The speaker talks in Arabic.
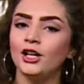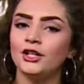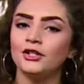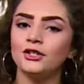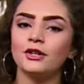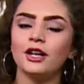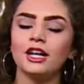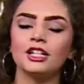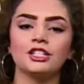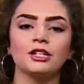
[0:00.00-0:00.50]

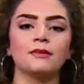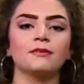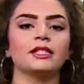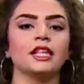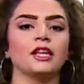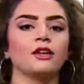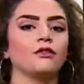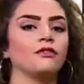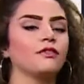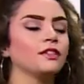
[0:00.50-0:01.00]
شروق الشمس
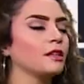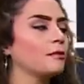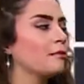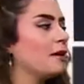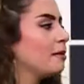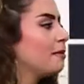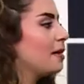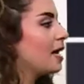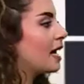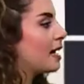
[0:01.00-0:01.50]
سيكون في
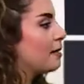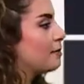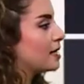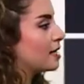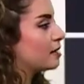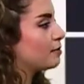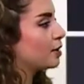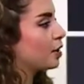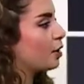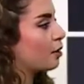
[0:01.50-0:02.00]
تمام
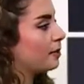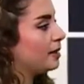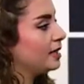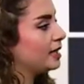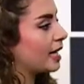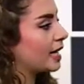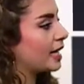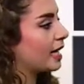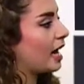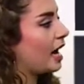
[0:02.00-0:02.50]
الخمسة وربعين
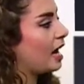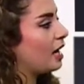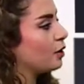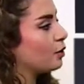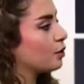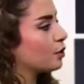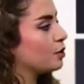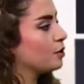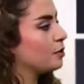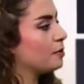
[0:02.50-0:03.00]
دقيقة
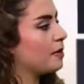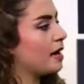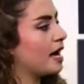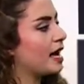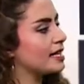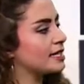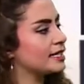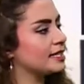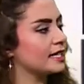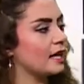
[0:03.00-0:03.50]
الغروب
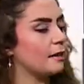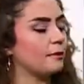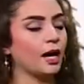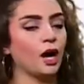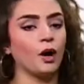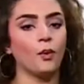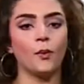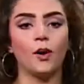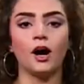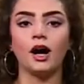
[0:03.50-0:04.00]

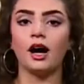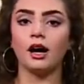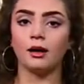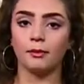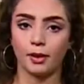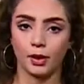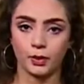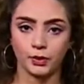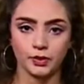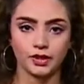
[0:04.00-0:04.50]
السابعة
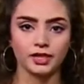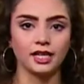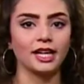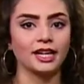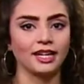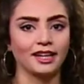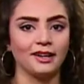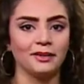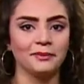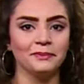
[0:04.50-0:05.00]
وأربعون
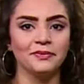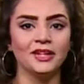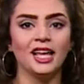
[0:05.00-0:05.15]
دقيقة